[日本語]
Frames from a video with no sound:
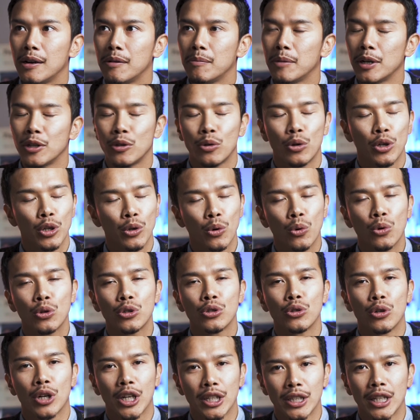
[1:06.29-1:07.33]
まあ、より多
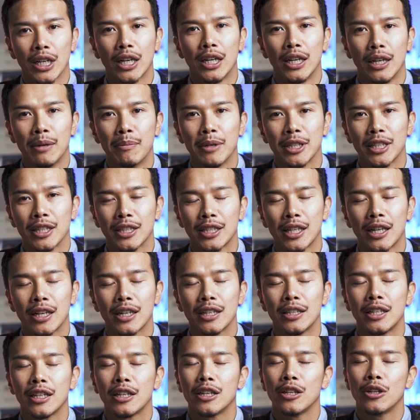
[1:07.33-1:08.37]
くの方がね、また参
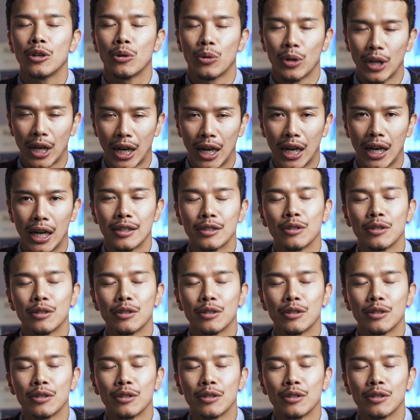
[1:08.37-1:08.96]
加できるような、